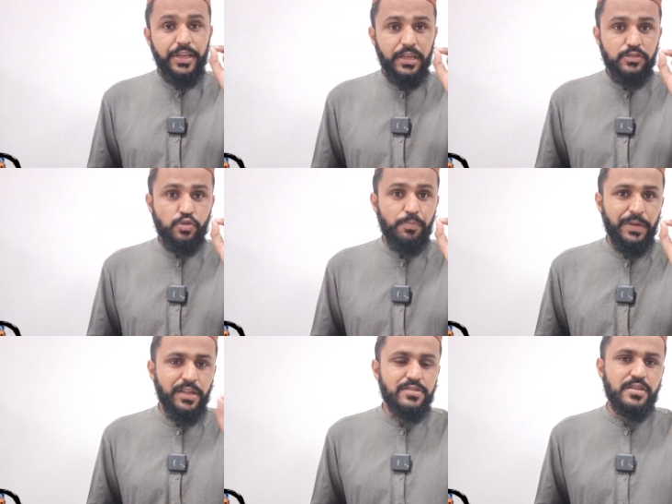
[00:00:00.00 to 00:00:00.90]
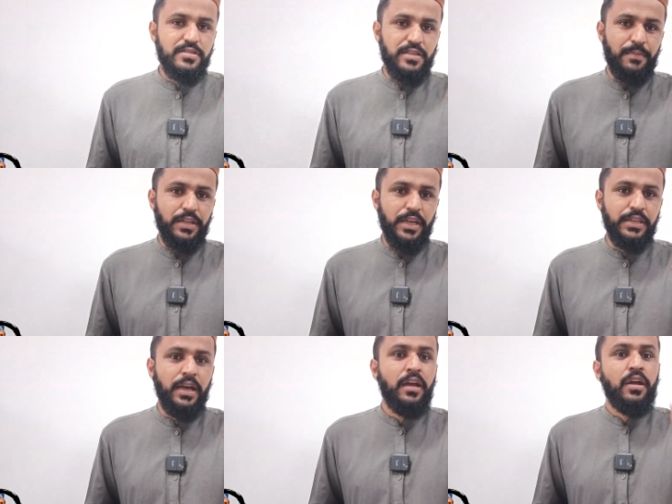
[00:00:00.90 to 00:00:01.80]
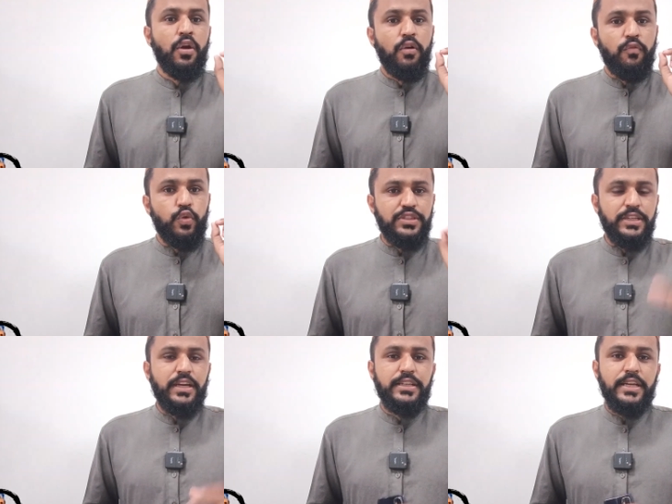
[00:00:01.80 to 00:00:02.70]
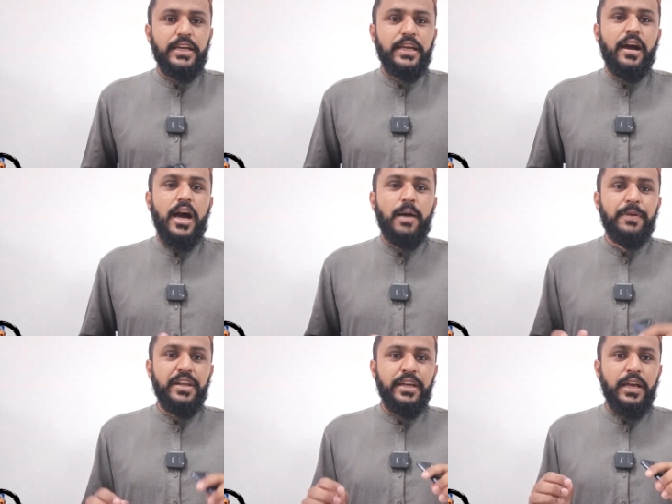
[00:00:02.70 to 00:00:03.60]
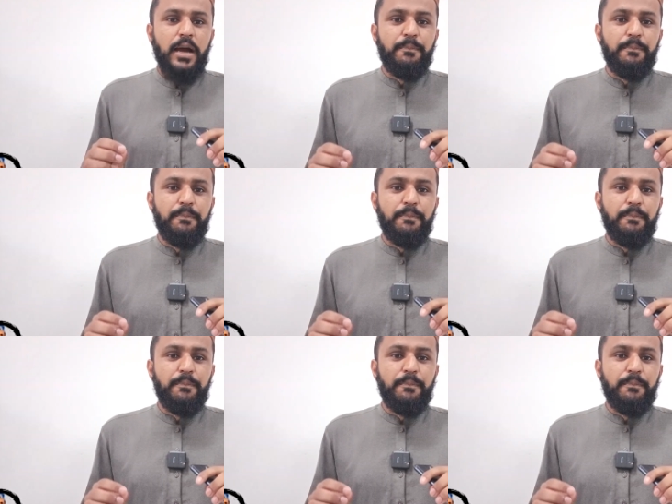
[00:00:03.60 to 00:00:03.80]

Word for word: एक जो मेन चीज सामने आई है वो ये आई है कि आपने